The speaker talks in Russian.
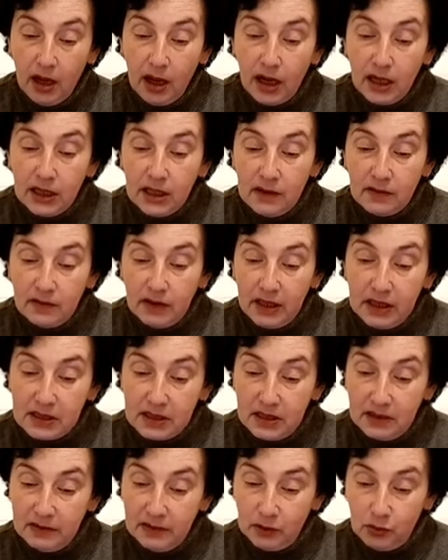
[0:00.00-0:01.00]
Аня
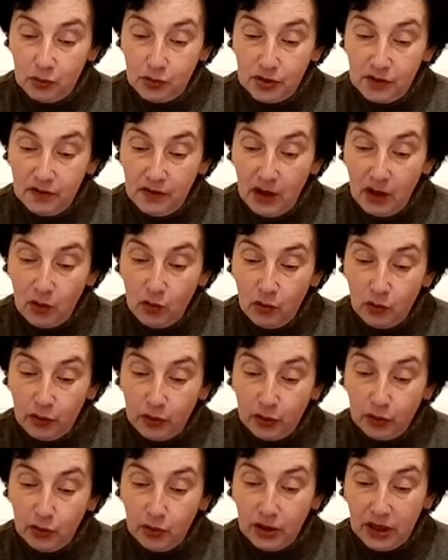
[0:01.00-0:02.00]
влезла в эту свару,
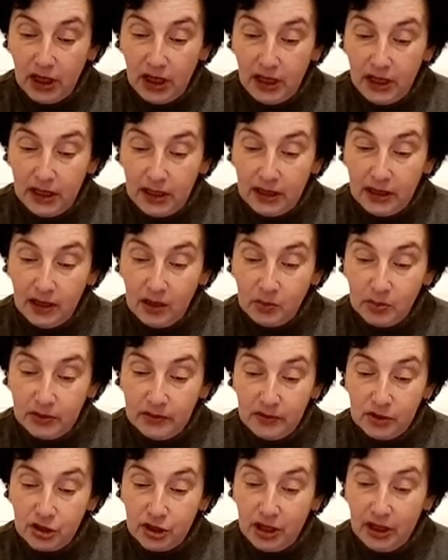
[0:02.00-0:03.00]
в итоге Олег
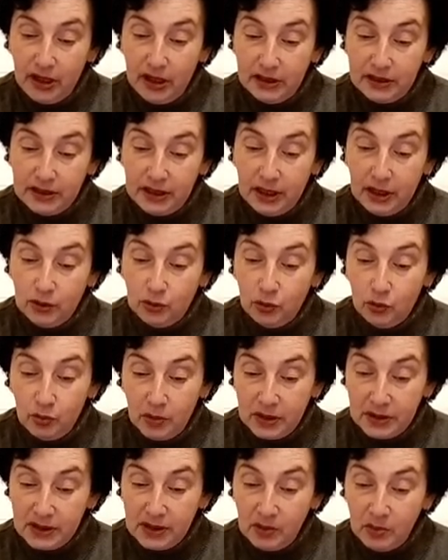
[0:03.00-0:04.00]
Карпович о Катьке и
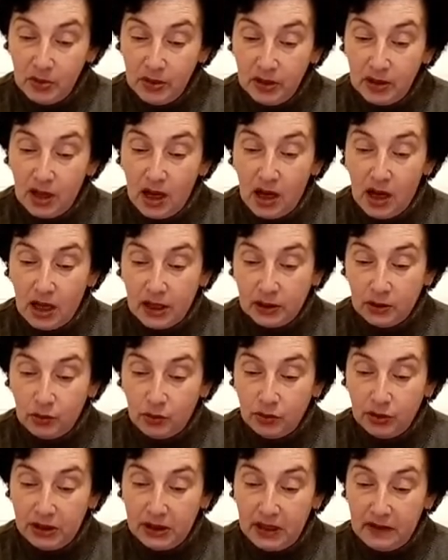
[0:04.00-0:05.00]
думать забыл, а
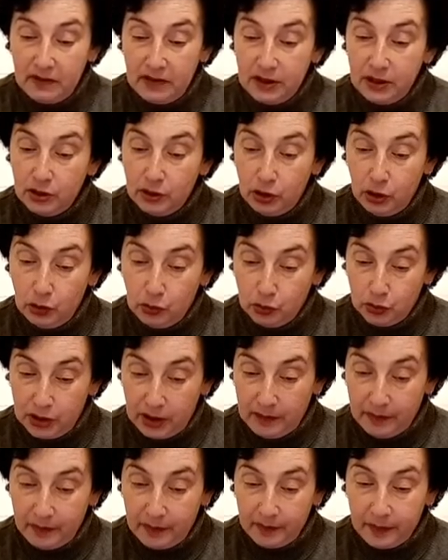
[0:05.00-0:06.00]
Аньку ненавидит
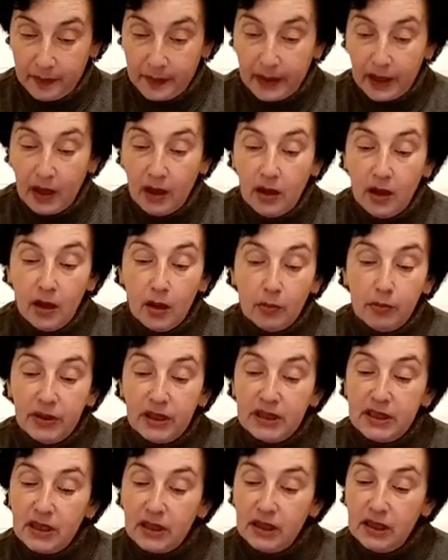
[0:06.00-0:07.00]
люто.
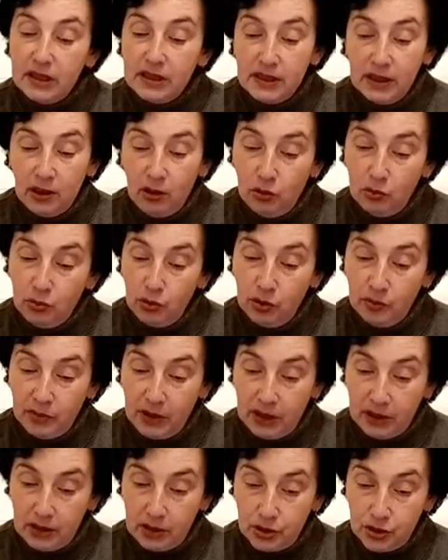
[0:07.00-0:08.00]
Придирается к любой
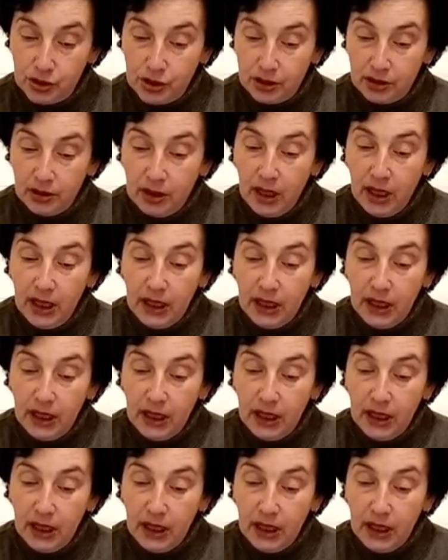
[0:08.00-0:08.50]
мелочи.